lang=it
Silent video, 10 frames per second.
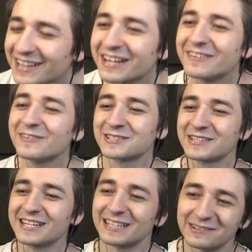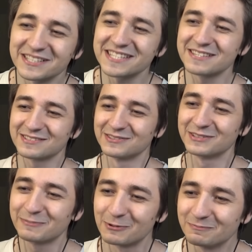Allora, vi posso dire che queste
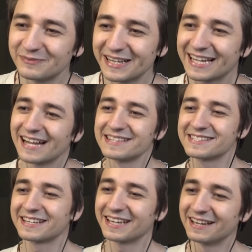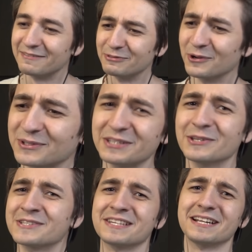sono tipo le calze che non
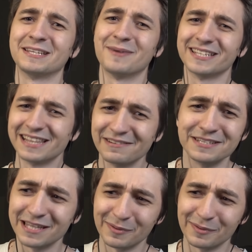indosserete mai nella vita